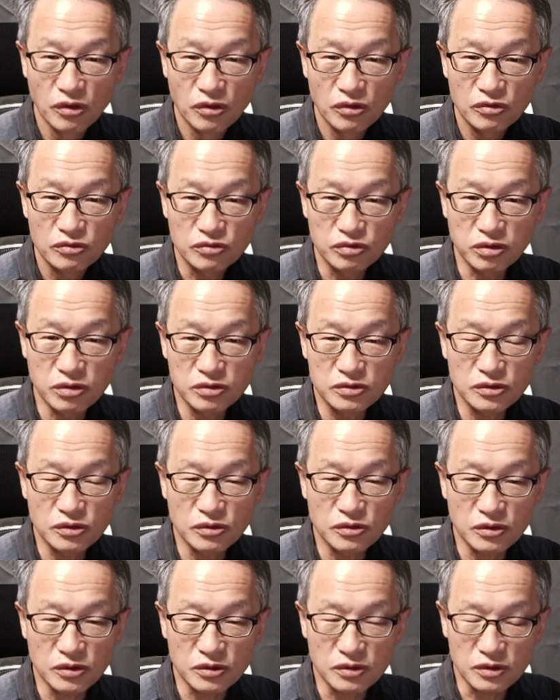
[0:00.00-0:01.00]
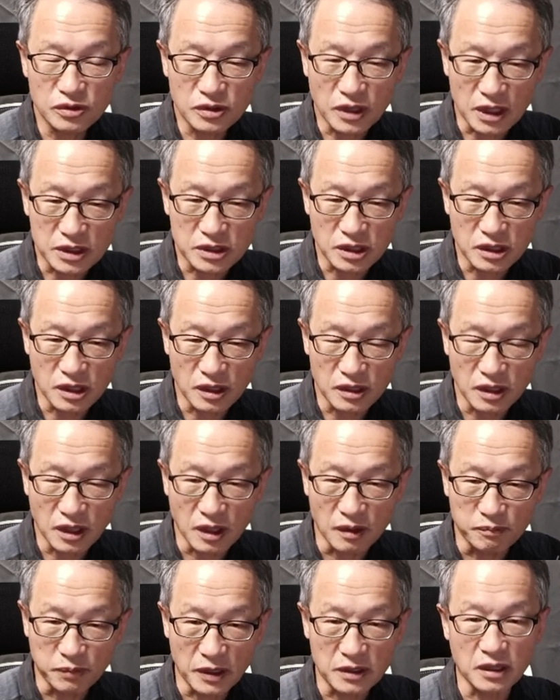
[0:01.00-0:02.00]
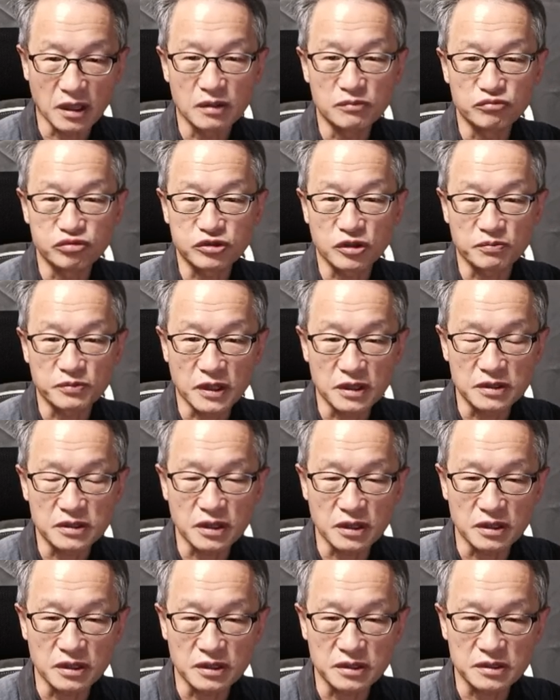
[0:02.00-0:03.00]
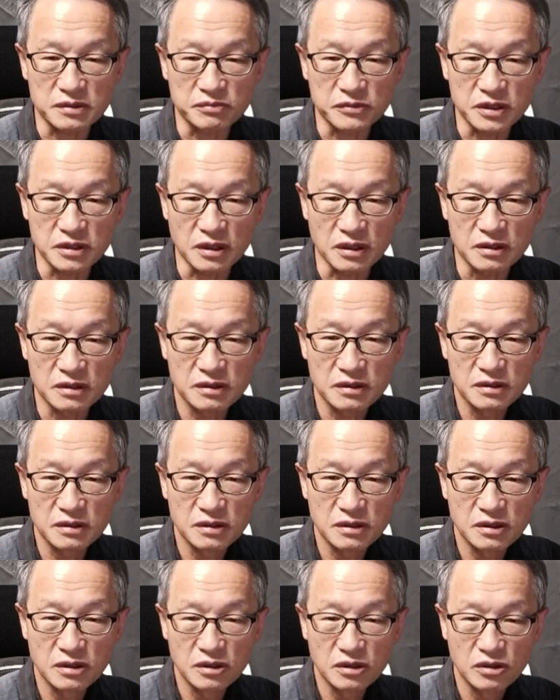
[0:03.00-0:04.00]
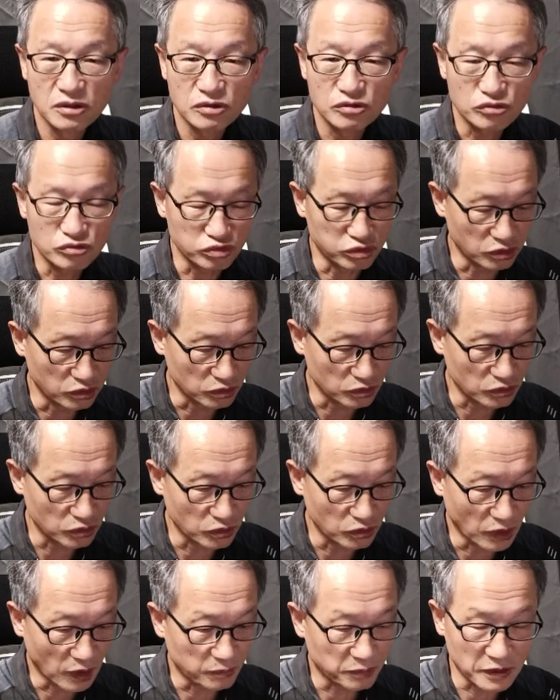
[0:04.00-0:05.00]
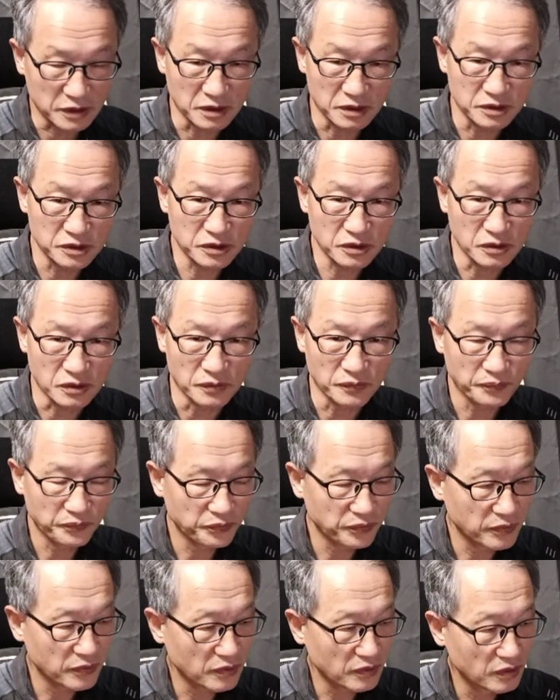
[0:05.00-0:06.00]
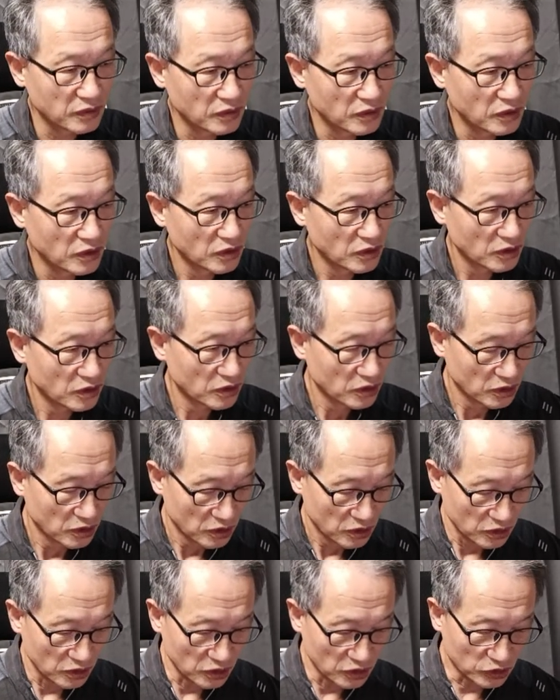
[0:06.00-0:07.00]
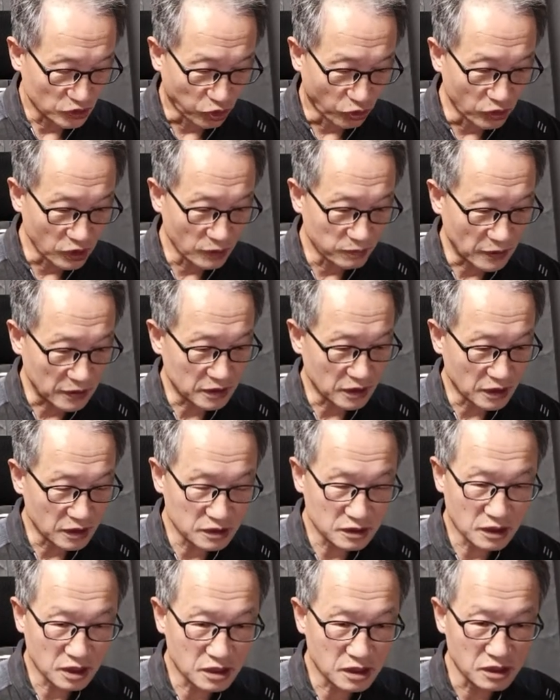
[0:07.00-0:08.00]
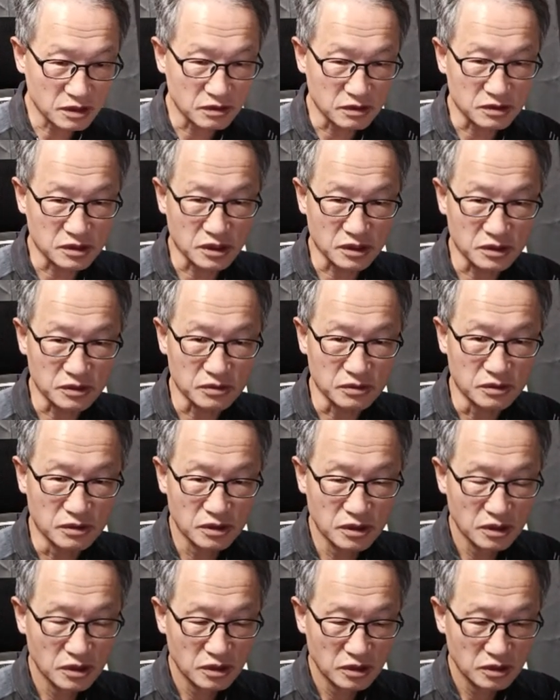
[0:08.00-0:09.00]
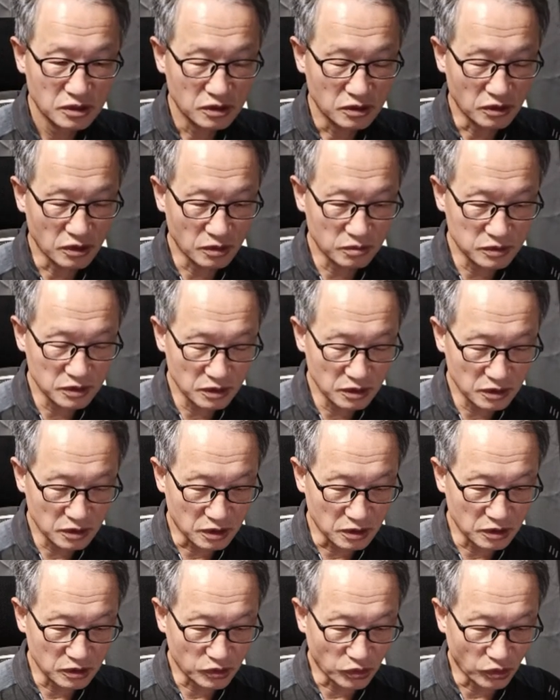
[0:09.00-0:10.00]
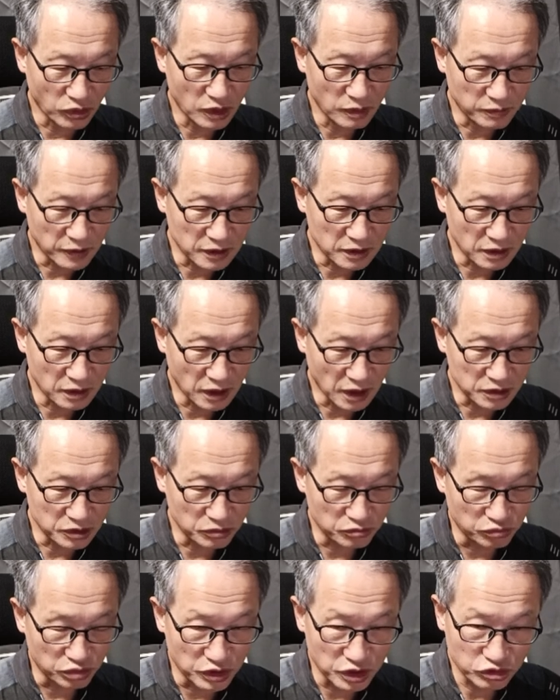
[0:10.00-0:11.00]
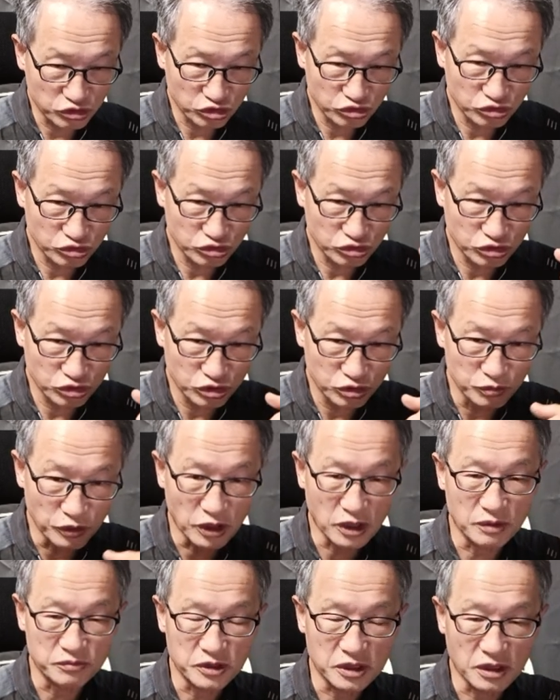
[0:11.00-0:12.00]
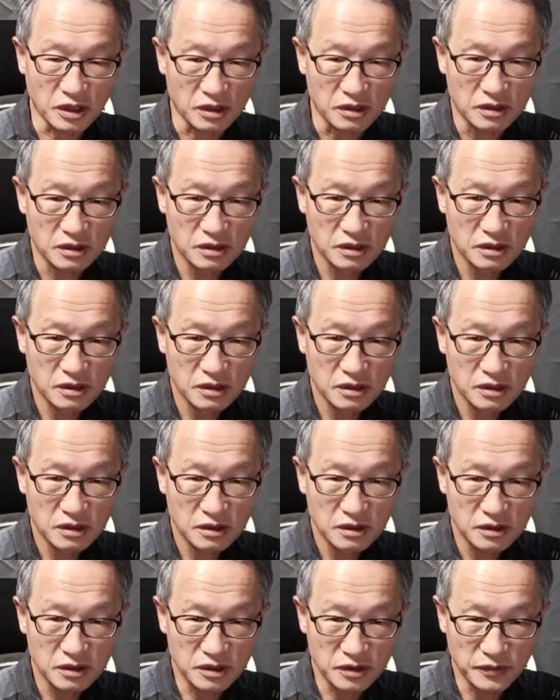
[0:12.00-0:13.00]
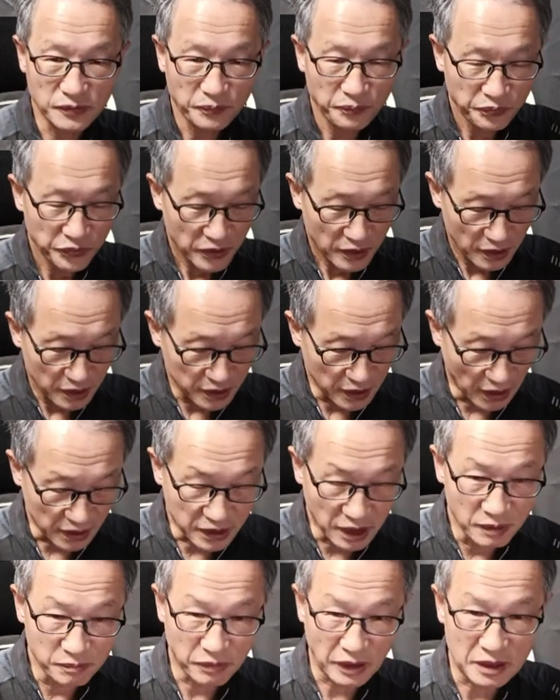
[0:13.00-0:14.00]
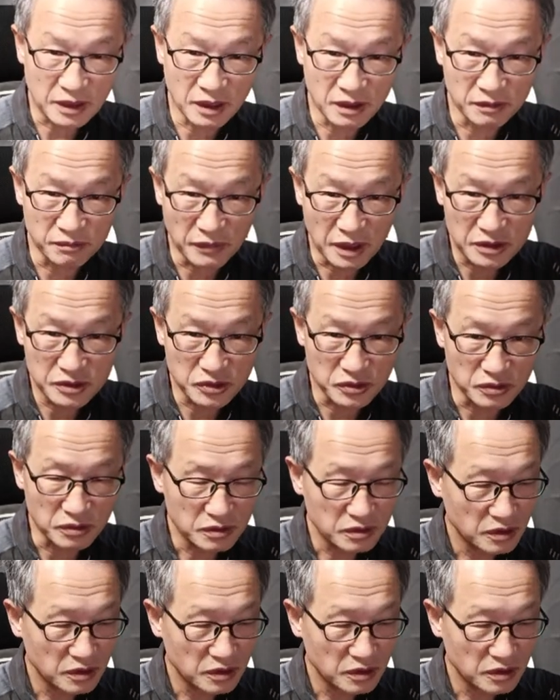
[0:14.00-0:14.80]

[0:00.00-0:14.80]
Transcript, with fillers: 울릉도를 갔을 때 내가 바다가 무섭다는 생각을 했습니다. 울릉도 앞바다는요. 이 동해바다가 특히 그렇잖아요. 여러분들 그 동해바다는 아주 물이 투명합니다. 이 얕은 바다는 말이죠.